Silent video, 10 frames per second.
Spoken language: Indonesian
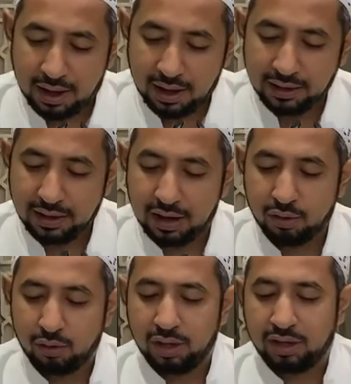
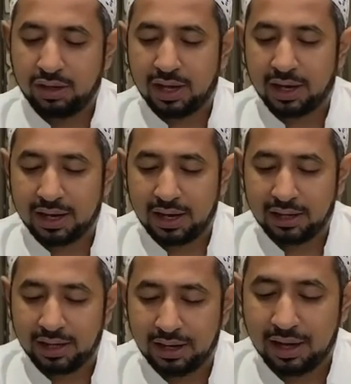annahu idza
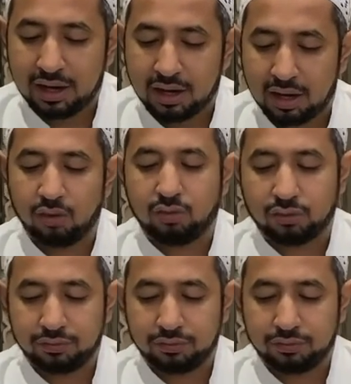kana yaqra'u